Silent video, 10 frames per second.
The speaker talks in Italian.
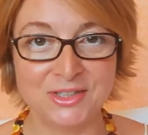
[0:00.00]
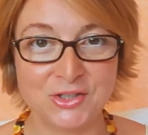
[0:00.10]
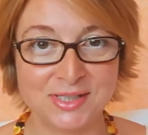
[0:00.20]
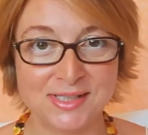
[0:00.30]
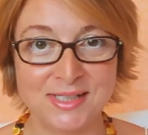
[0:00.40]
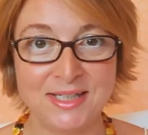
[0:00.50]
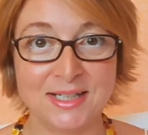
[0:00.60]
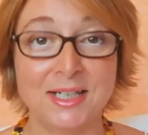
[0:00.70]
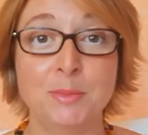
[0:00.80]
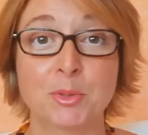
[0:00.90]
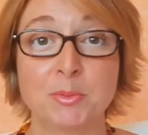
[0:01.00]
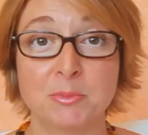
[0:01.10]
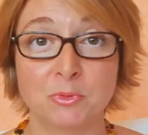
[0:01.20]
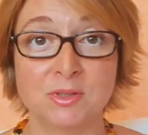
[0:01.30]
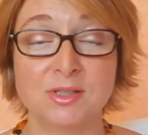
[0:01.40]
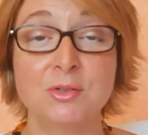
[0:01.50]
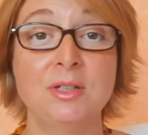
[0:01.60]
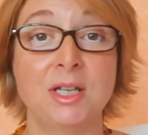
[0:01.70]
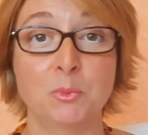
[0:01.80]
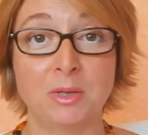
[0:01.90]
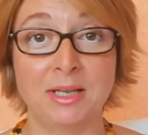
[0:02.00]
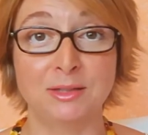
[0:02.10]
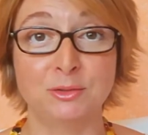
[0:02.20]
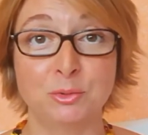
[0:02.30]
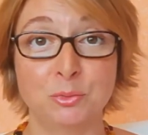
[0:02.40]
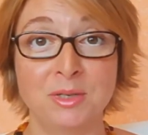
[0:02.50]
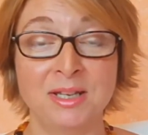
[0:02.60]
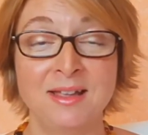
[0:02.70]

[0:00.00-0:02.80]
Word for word: gestire le proprie emozioni e quelle altrui,